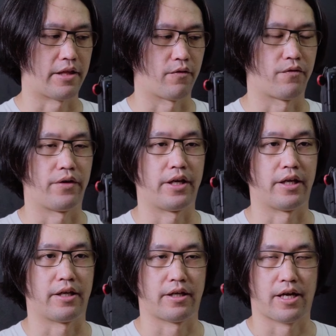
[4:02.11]
เซลฟี่
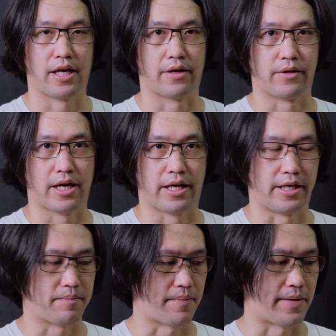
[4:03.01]
ให้เราได้
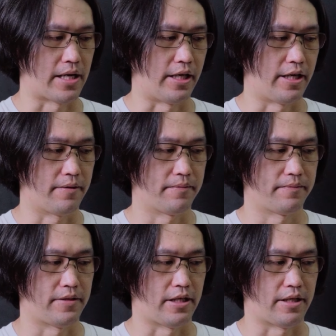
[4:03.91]
ประมาณนี้
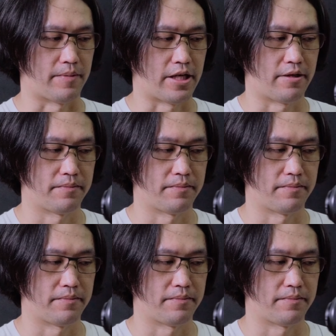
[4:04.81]
เห็นไหม